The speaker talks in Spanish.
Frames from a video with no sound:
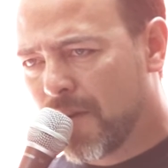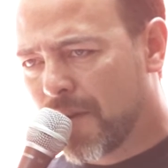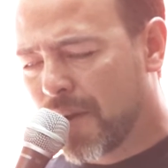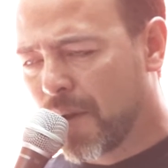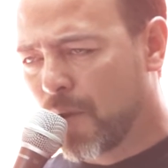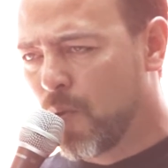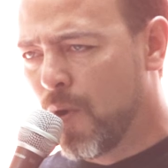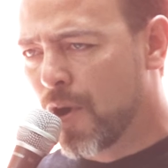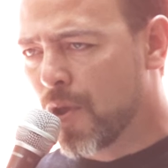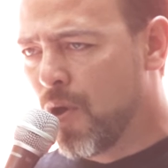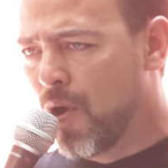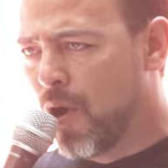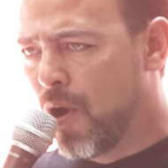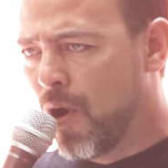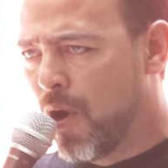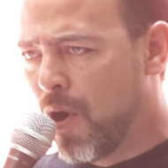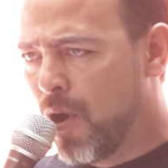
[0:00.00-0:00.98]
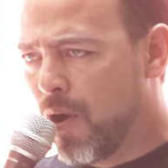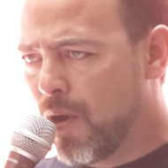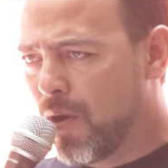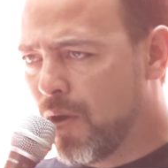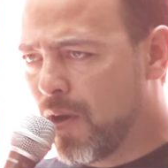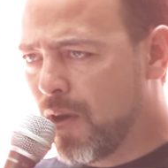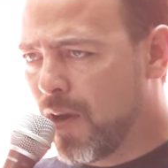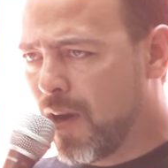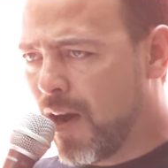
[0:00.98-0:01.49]
Recuerdo
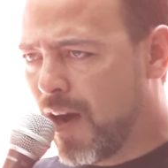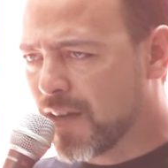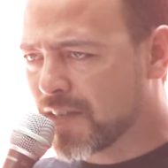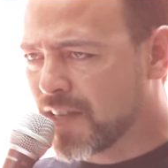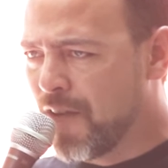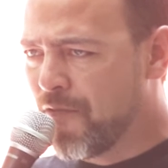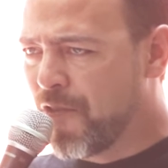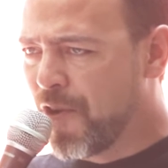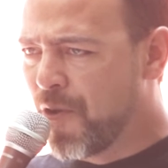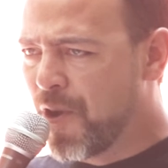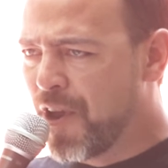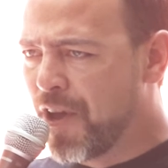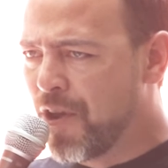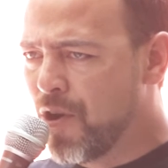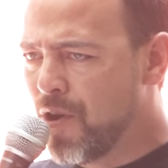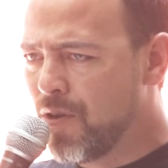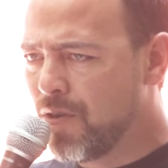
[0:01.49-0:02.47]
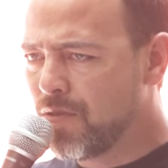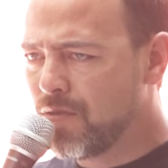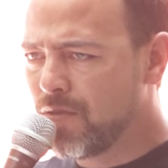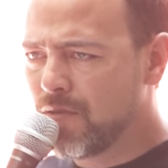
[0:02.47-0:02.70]
allá en febrero,